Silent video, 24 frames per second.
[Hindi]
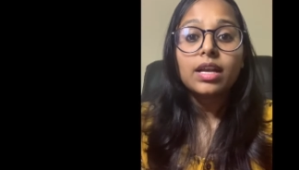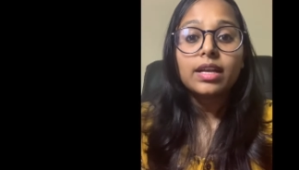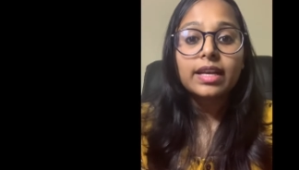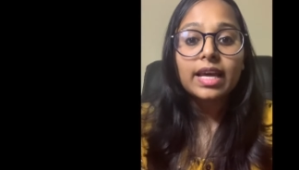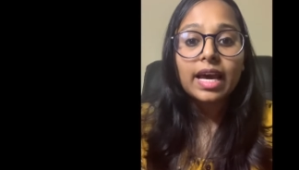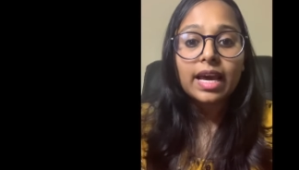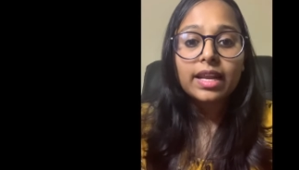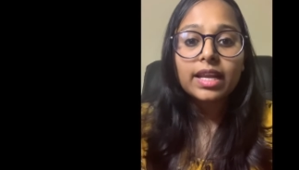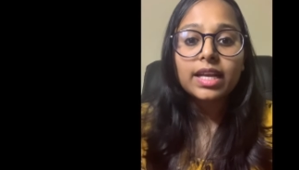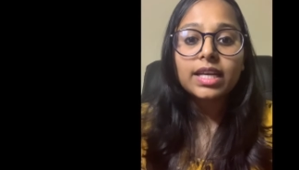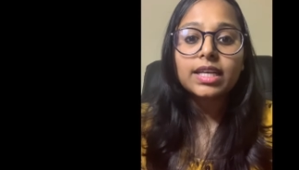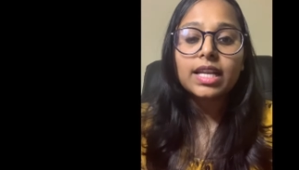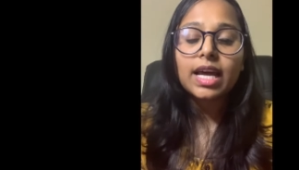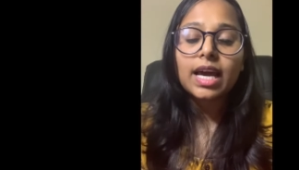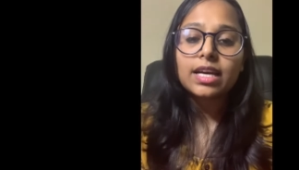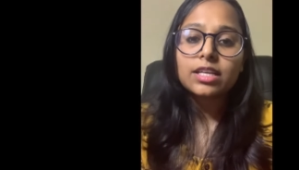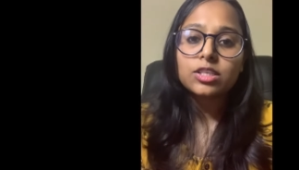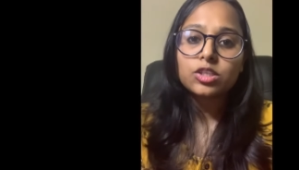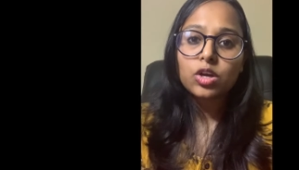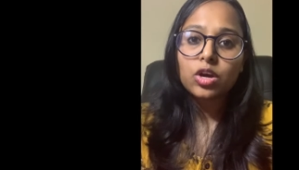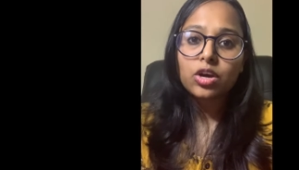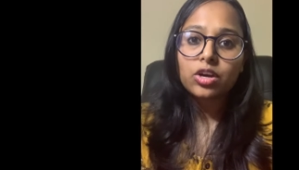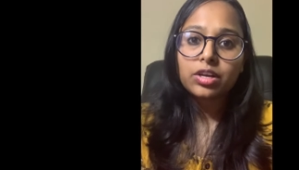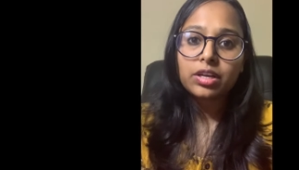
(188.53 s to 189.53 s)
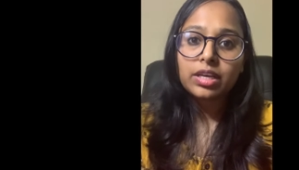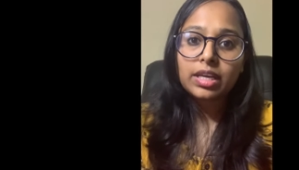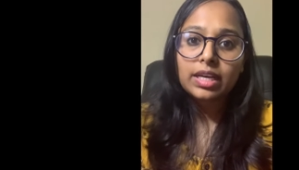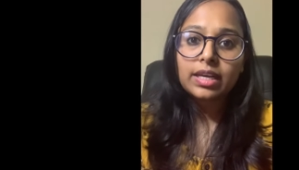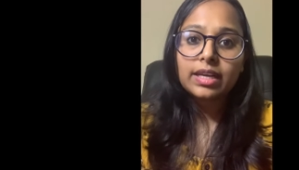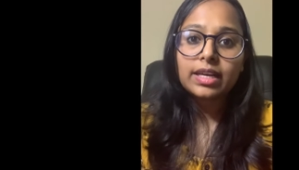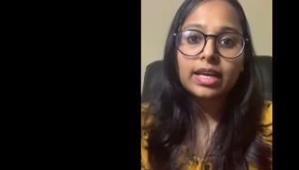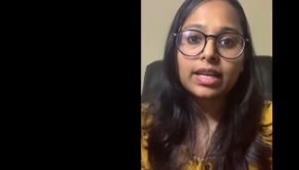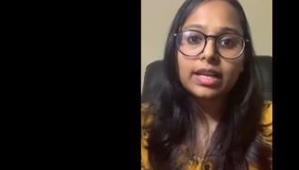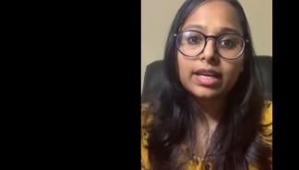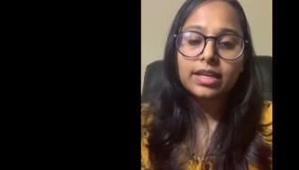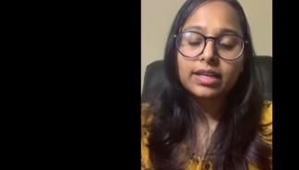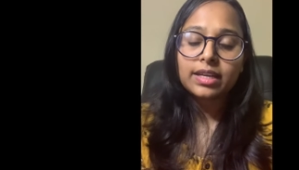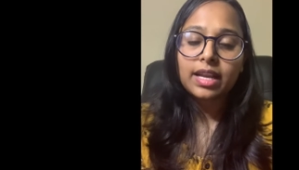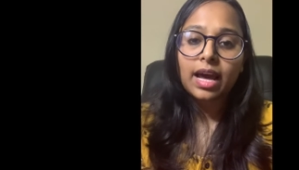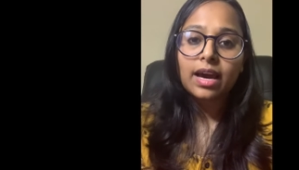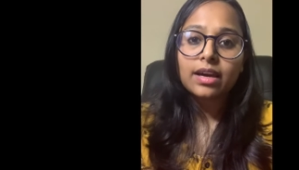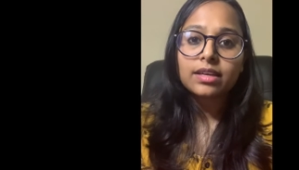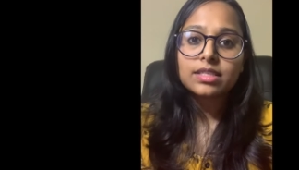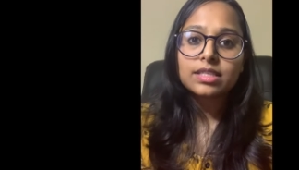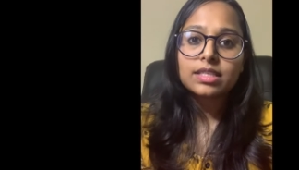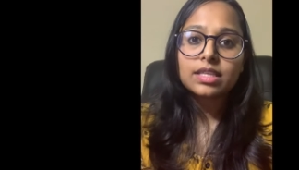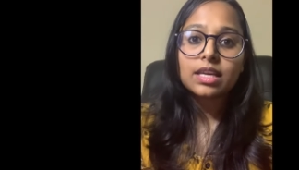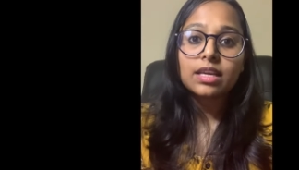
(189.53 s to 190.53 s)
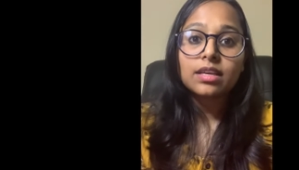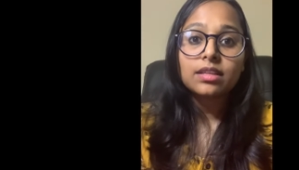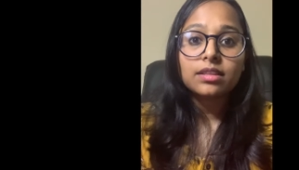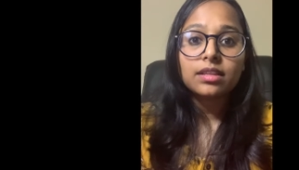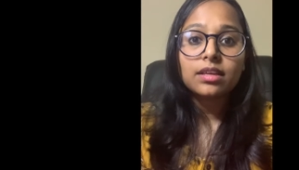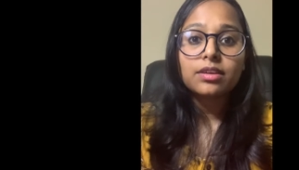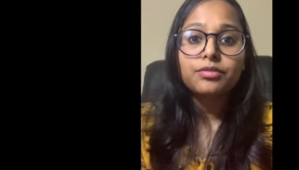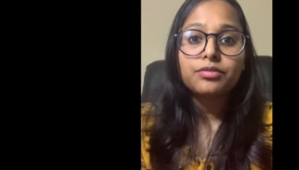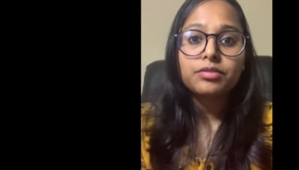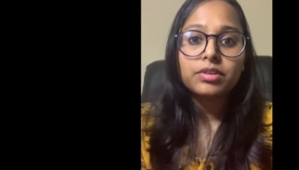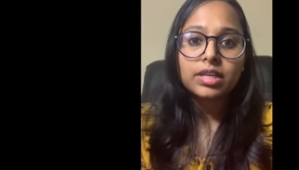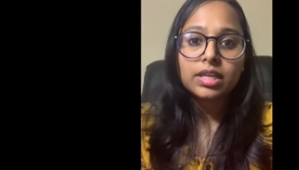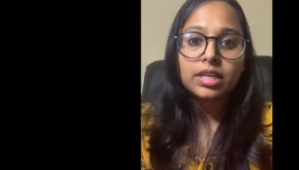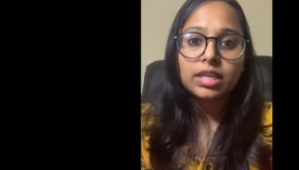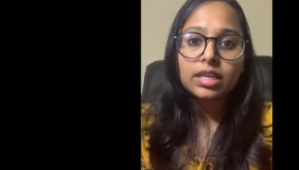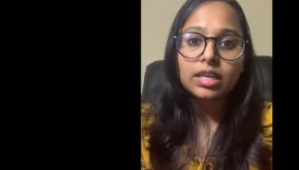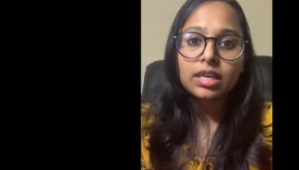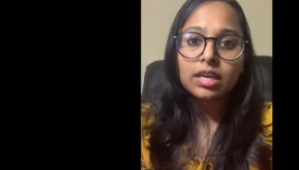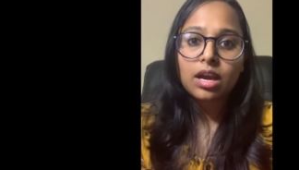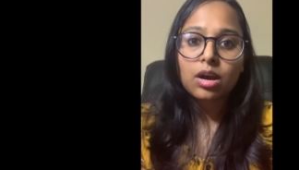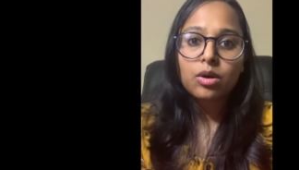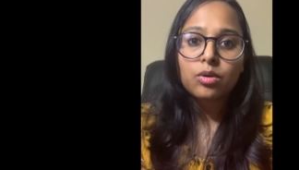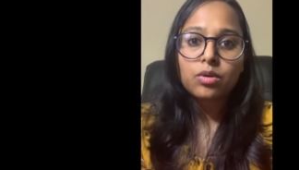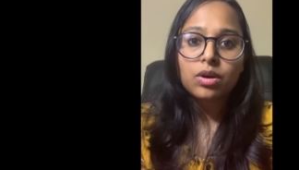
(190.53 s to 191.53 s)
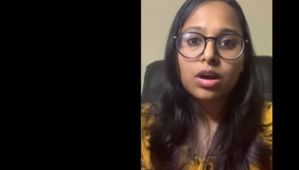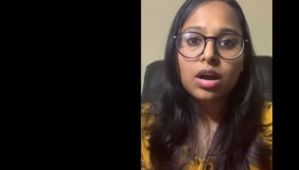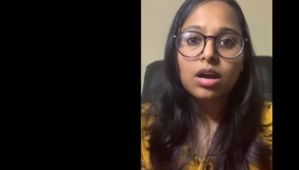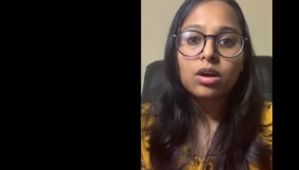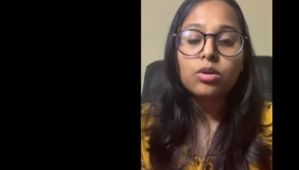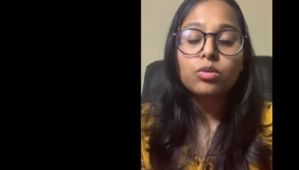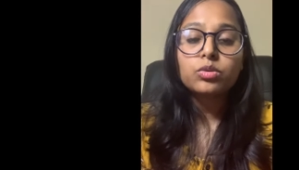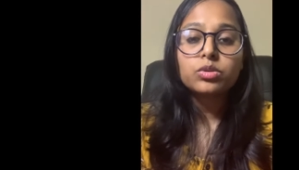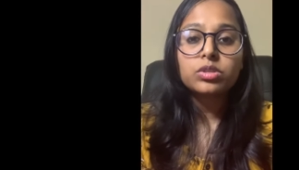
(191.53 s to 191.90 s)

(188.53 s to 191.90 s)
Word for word: डायरेक्ट टैक्स और इनडायरेक्ट टैक्स के अंदर फर्क क्या होगा